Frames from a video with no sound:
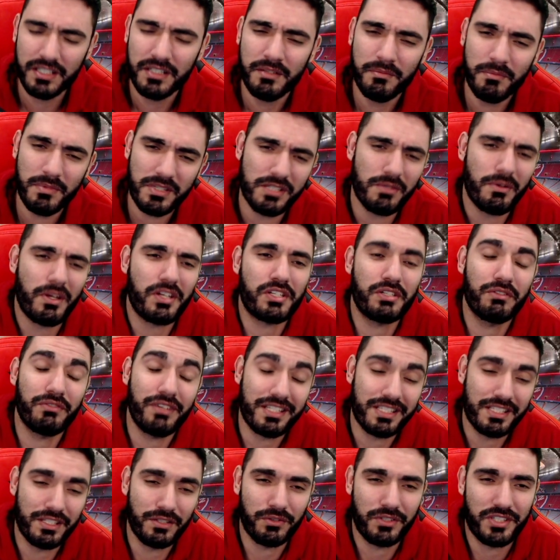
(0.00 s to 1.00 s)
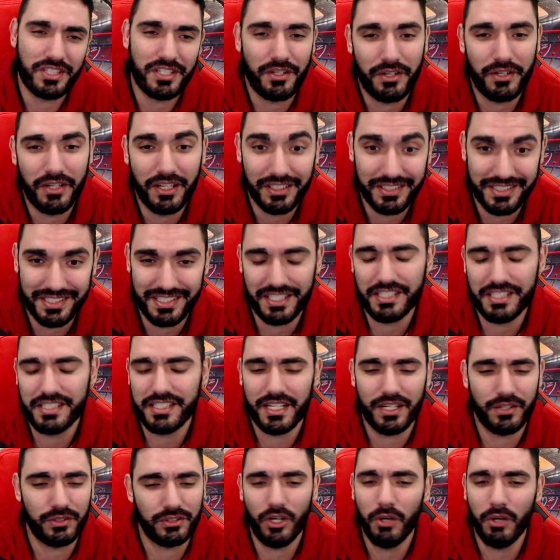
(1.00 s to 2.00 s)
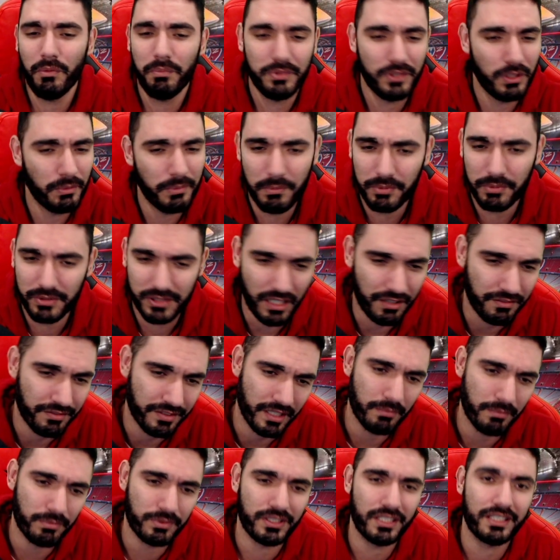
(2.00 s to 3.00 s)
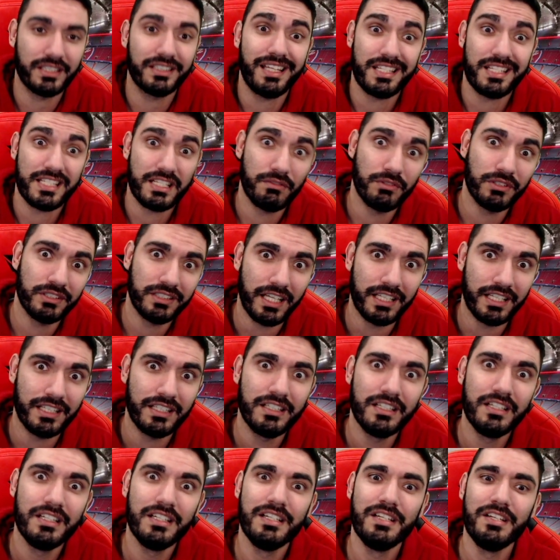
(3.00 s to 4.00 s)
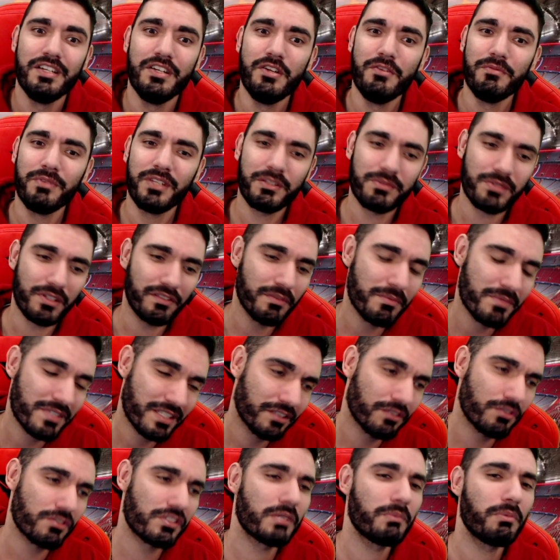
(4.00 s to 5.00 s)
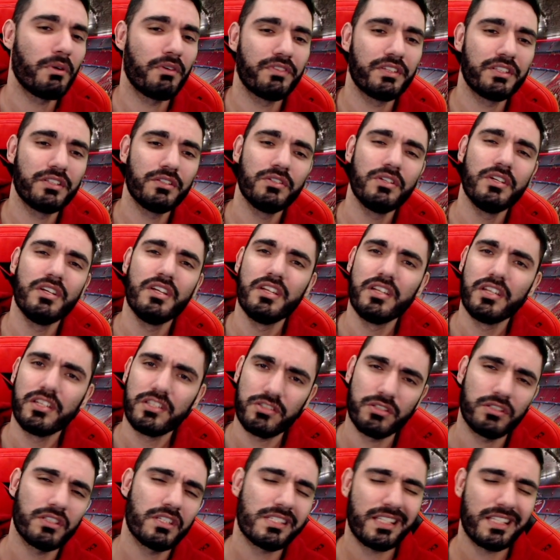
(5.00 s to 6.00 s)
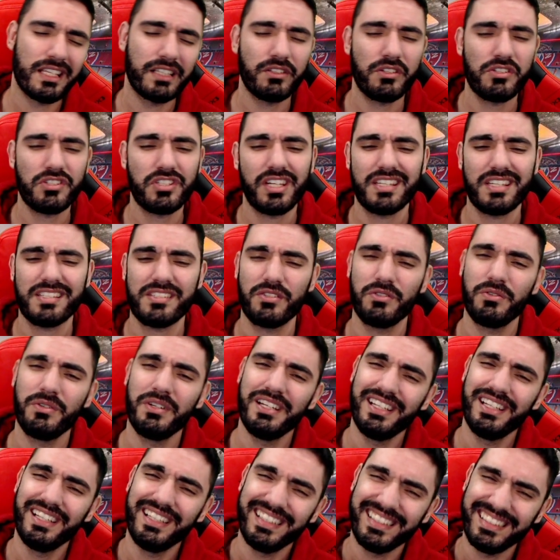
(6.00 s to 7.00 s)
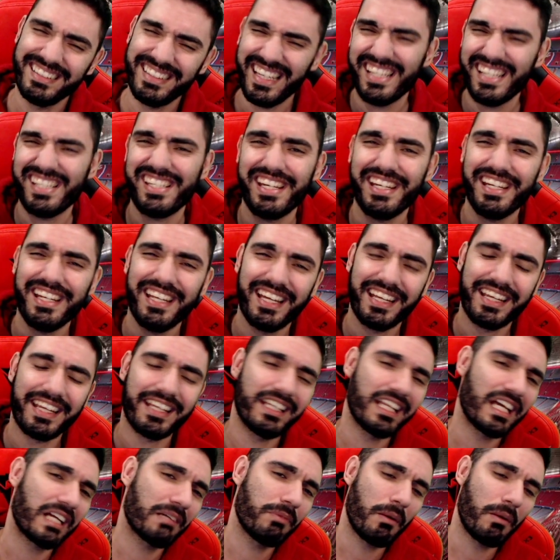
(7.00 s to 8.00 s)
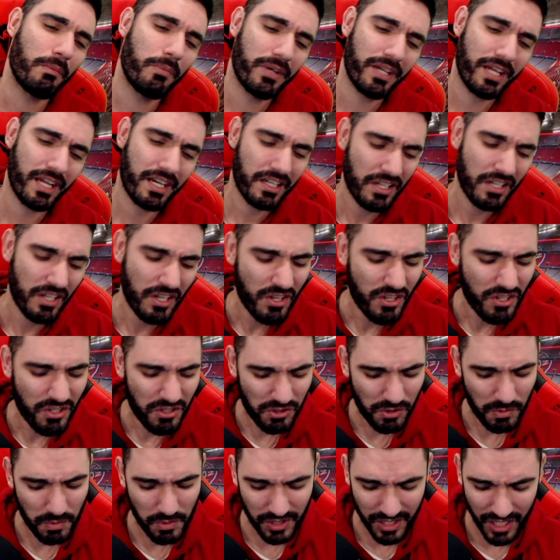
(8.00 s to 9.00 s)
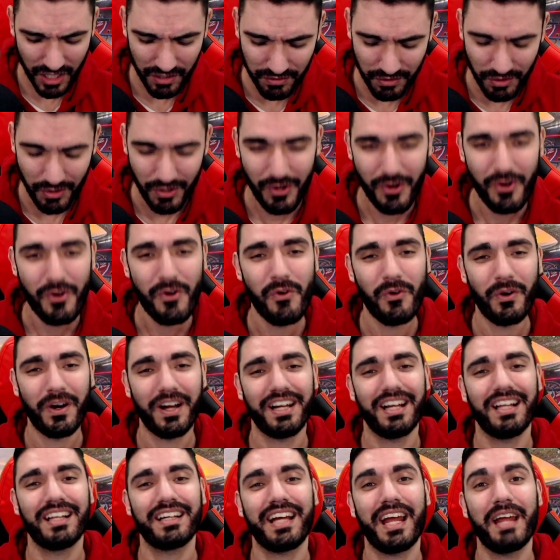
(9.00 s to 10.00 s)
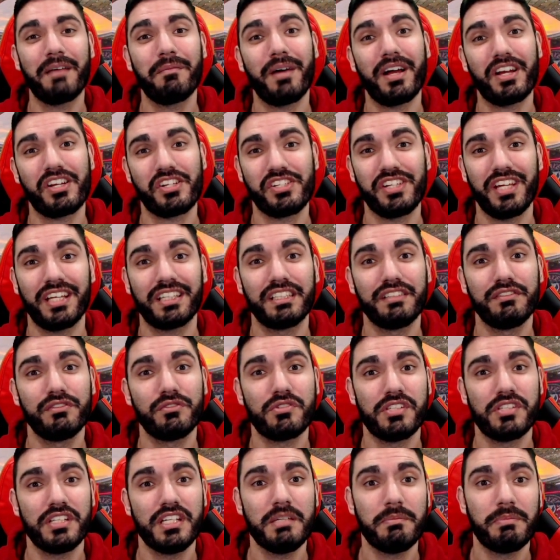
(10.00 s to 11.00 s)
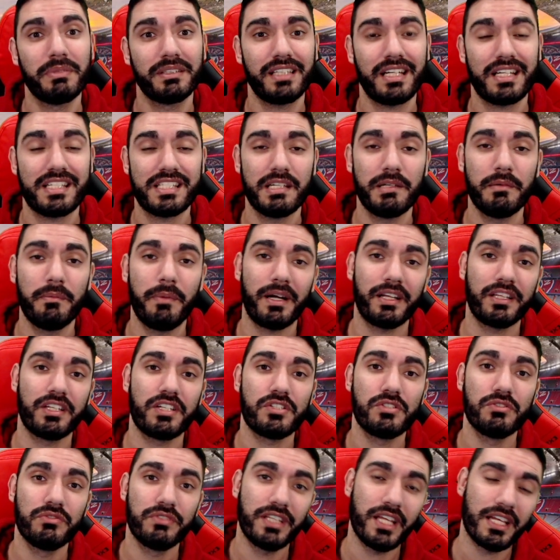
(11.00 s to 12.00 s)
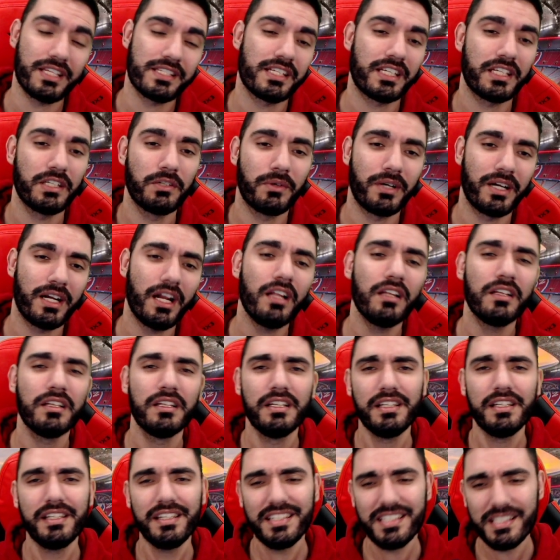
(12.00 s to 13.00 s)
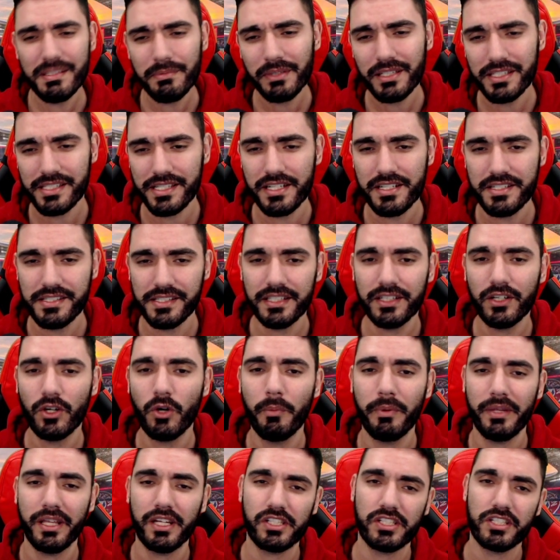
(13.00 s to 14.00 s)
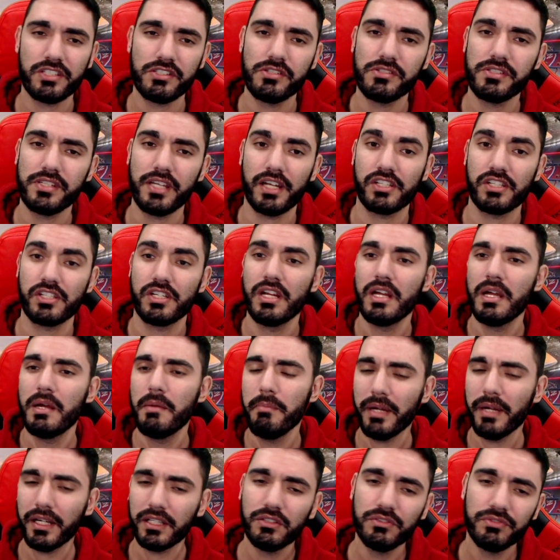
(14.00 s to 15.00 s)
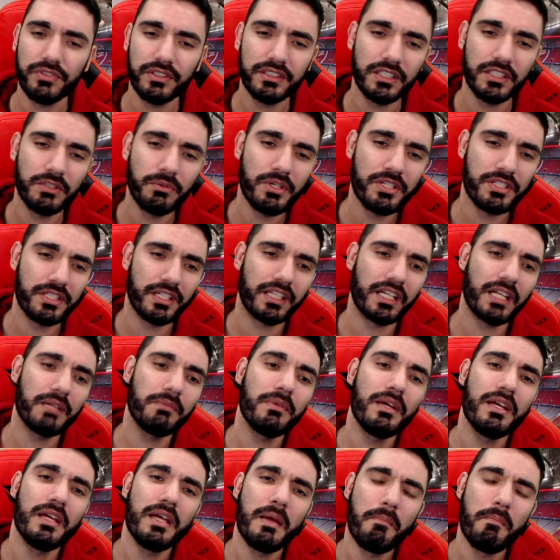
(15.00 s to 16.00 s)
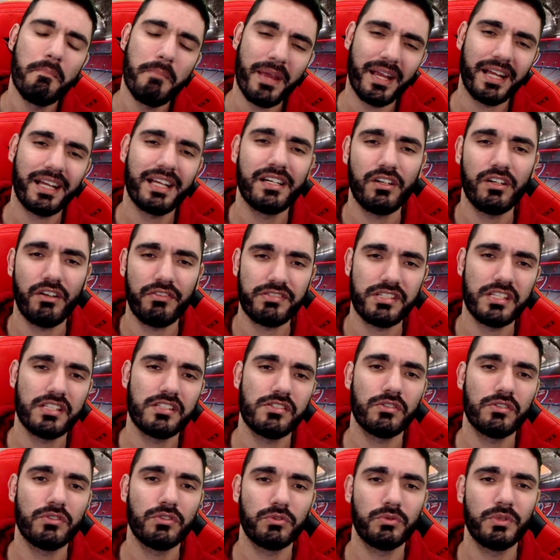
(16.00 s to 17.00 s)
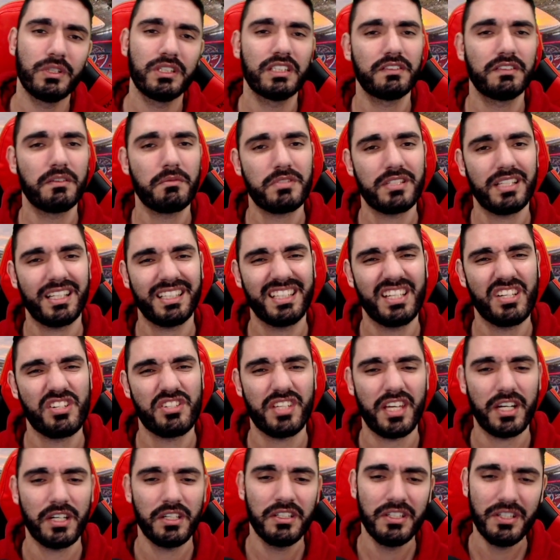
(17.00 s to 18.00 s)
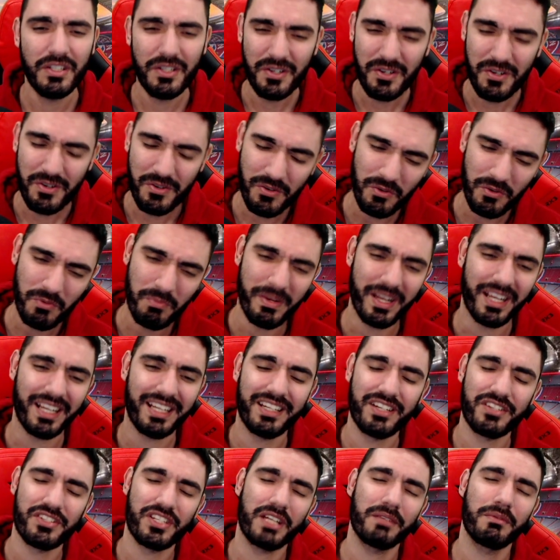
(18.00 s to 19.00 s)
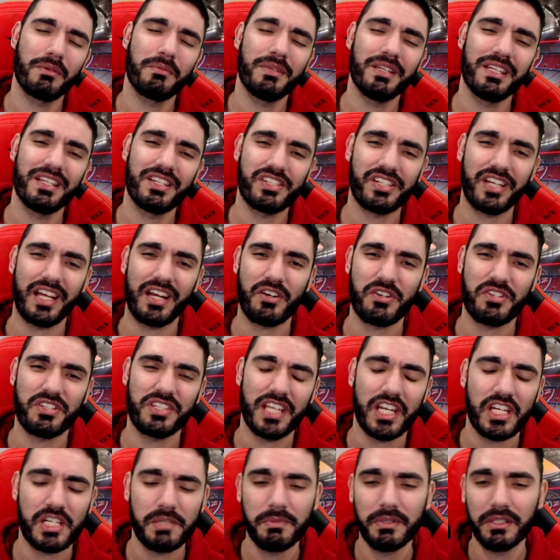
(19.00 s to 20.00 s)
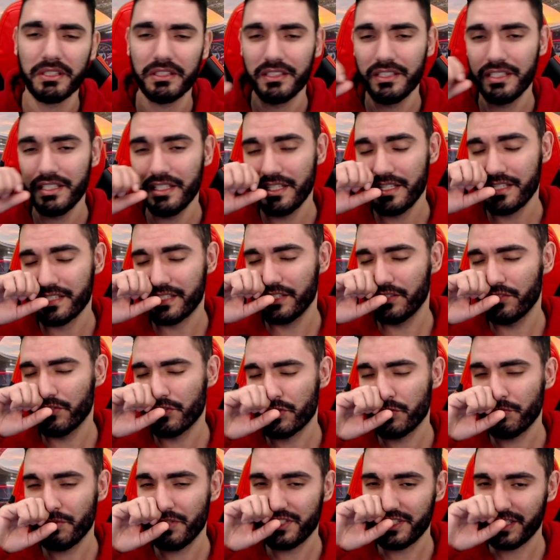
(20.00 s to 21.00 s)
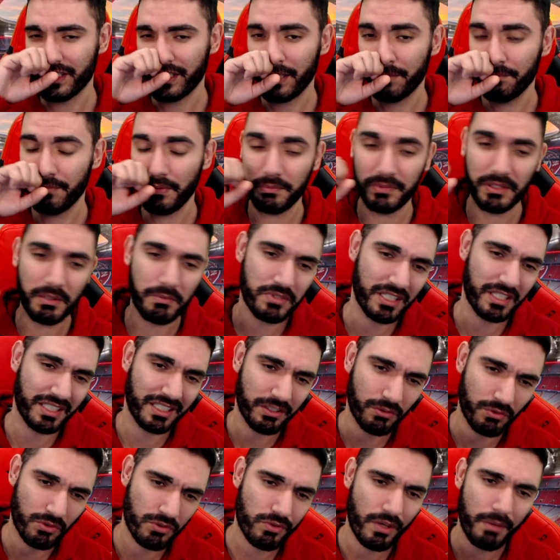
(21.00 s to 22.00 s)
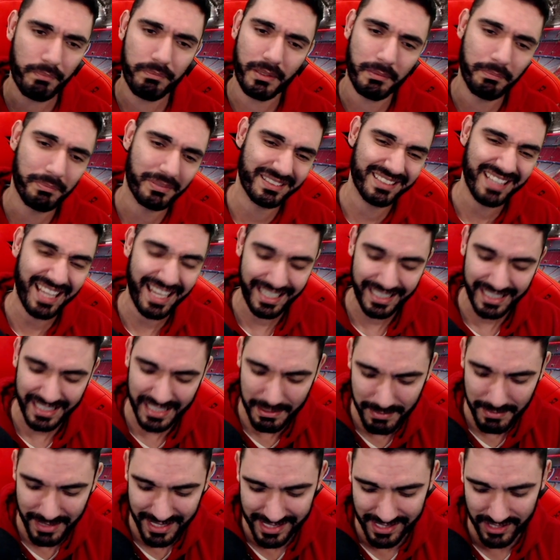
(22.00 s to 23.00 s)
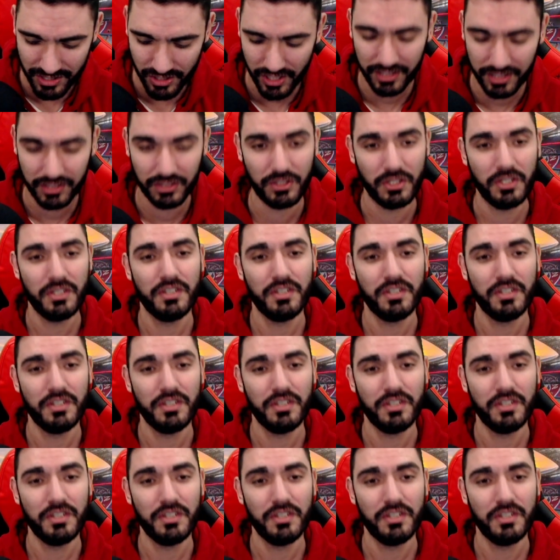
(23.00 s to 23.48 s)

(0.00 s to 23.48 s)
mas eu acho que não vai ser o Cristiano Ronaldo, se isso era o top, não me importava, e é, portanto estás à vontade. Então pessoal, vamos então seguir para o vídeo, se desse lado não se esqueçam, deixem aquele like para apoiar, subscrevam o canal cá em baixo e ativem o sininho para estar a ser a par das novidades aqui no canal. E se me quiserem seguir e acompanhar as redes sociais, Mac90 no Instagram, Mac901 no Twitter, vamos lá aqui ajudar o Mac, ajudar-me a mim a chegar aos 10 mil seguidores no Instagram para podermos ter ali o swipe up, dá imenso jeito.